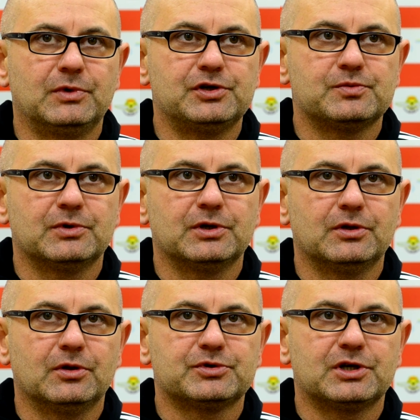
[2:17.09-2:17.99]
mieliśmy
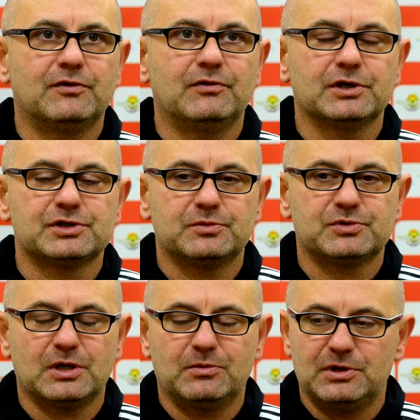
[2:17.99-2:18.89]
do przerwy jeszcze
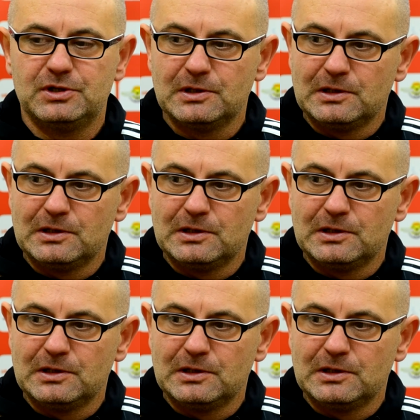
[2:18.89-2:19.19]
przynajmniej